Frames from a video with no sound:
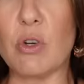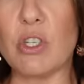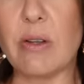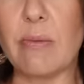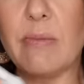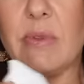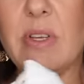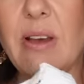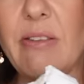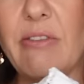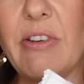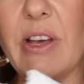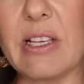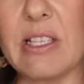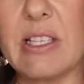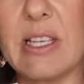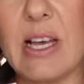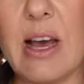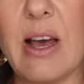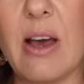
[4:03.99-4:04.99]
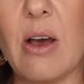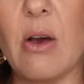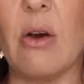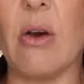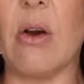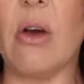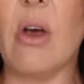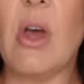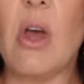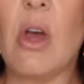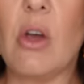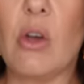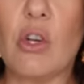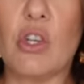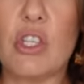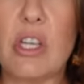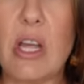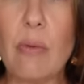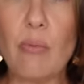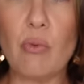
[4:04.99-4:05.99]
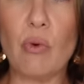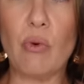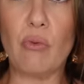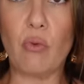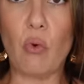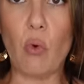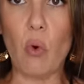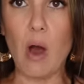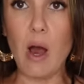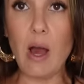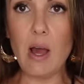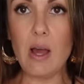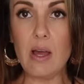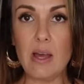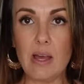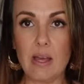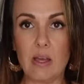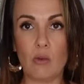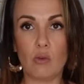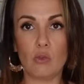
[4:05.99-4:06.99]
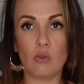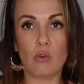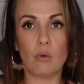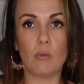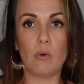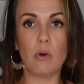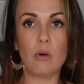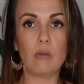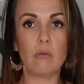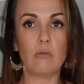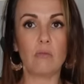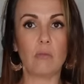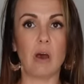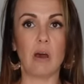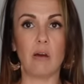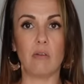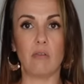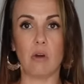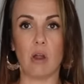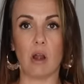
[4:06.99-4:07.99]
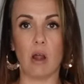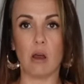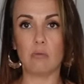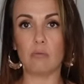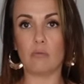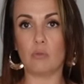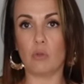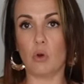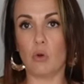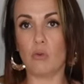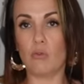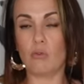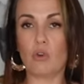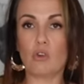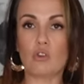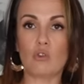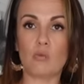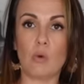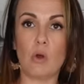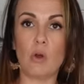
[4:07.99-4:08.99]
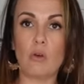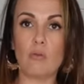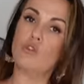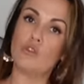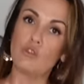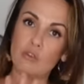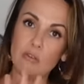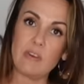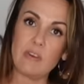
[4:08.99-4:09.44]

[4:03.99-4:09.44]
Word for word: j'aime bien faire ça euh, quand j'ai un peu froid. Et autrement, bah voilà. Non, franchement, je